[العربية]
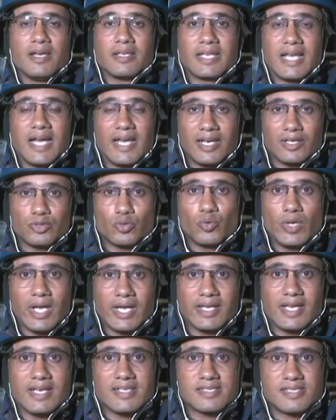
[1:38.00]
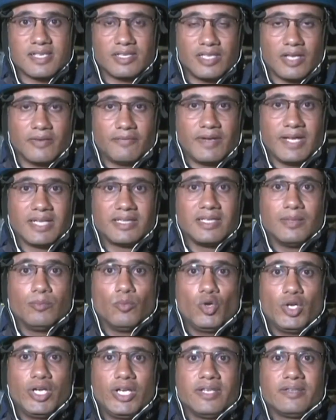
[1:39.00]
كانت هناك استهدافات
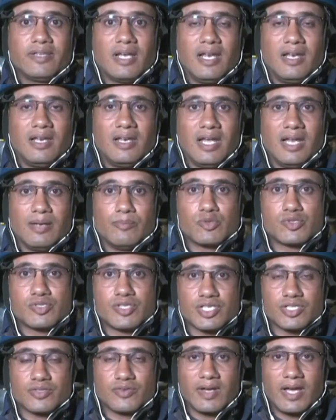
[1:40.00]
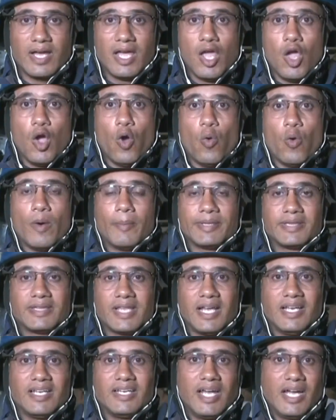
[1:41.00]
لمحيط المستشفى المستشفى
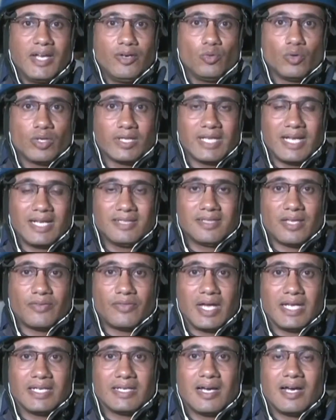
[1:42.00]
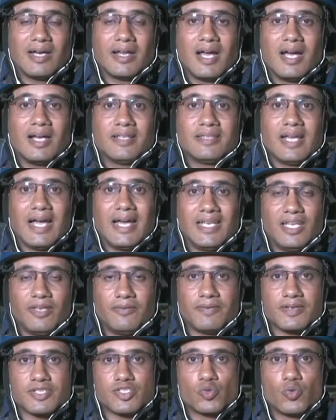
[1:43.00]
وبالتالي نحن نتحدث عن غارات
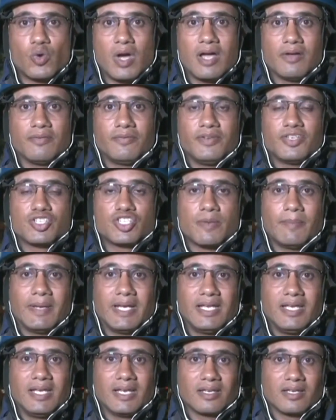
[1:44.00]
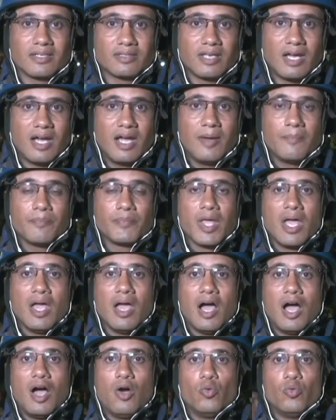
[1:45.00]
عنيفة سواء في شمالي القطاع
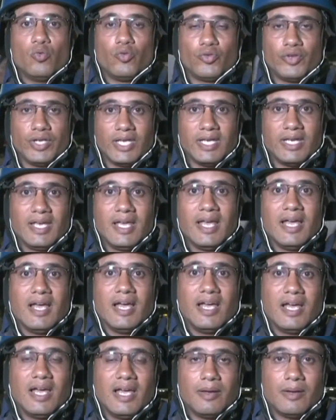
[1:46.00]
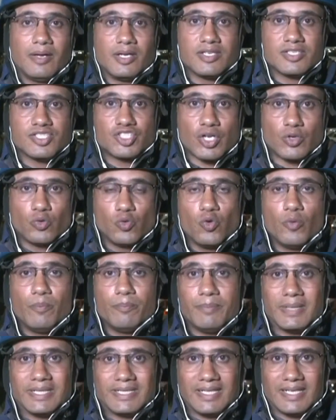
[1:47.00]
أو في آه، آه،
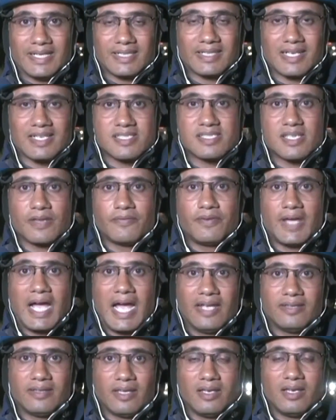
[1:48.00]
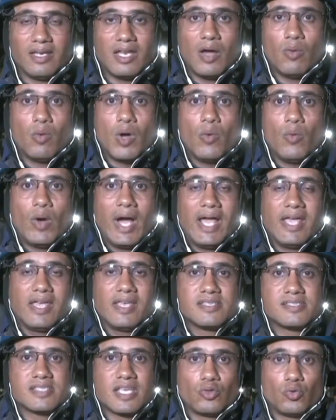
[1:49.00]
جنوب مدينة غزة في حي تل الهوى وحي
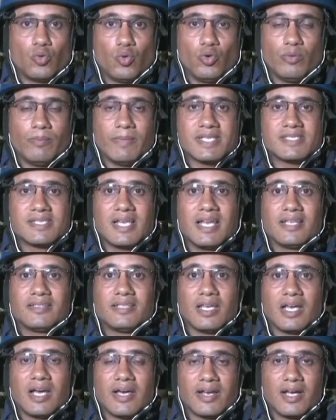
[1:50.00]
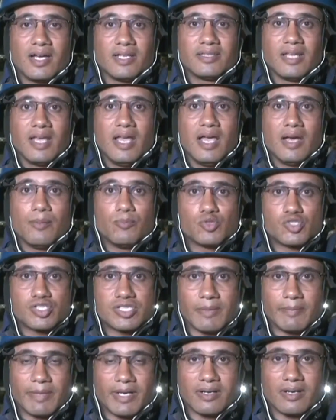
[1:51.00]
الزيتون ما زالت الغارات
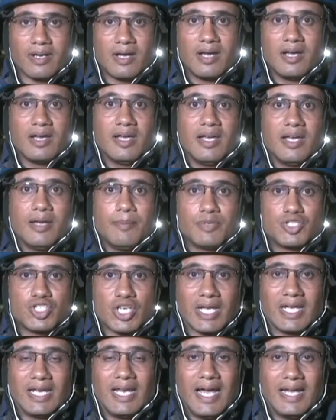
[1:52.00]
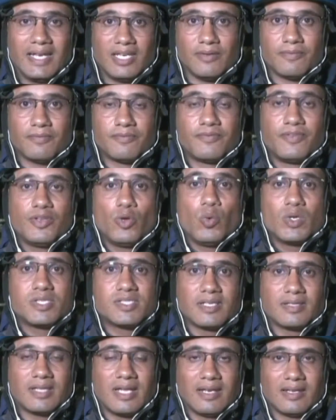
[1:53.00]
مستمرة آه، بشكل عنيف في
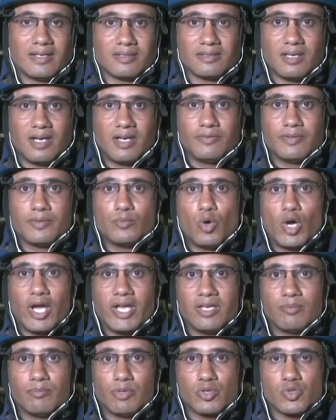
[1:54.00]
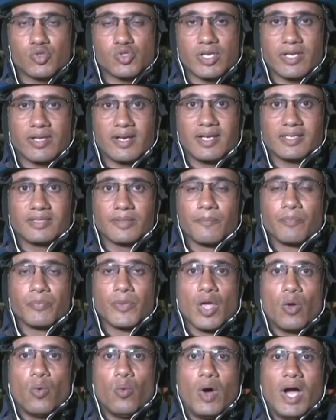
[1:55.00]
وسط القطاع في مخيم النصيرات
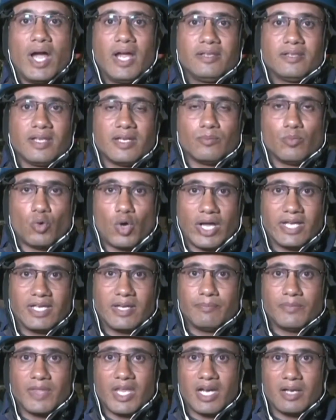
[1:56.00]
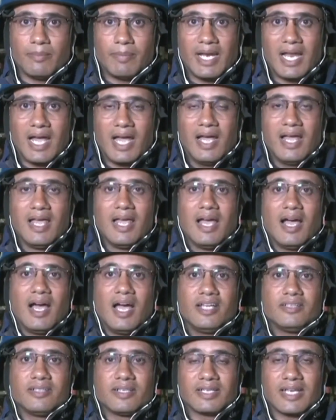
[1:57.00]
وأيضا مخيم دير البلح
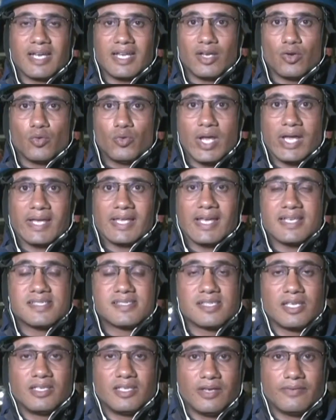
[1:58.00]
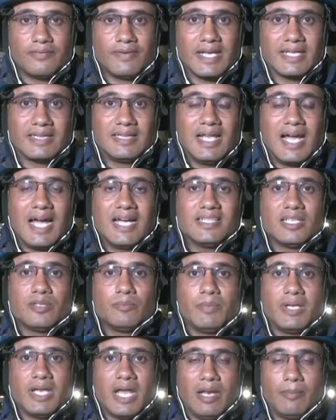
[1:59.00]
أيضا كان هناك استهدافات لعدد
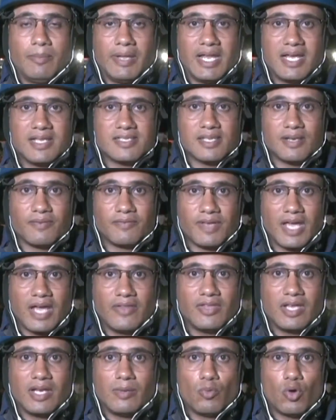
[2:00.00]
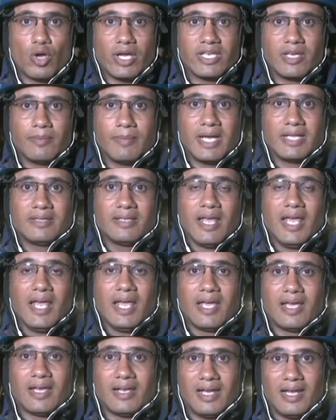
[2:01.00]
من المنازل في هذه المخيمات
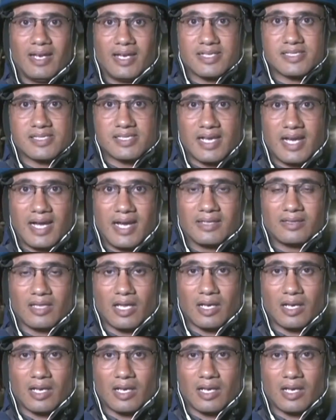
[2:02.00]
خلال الساعات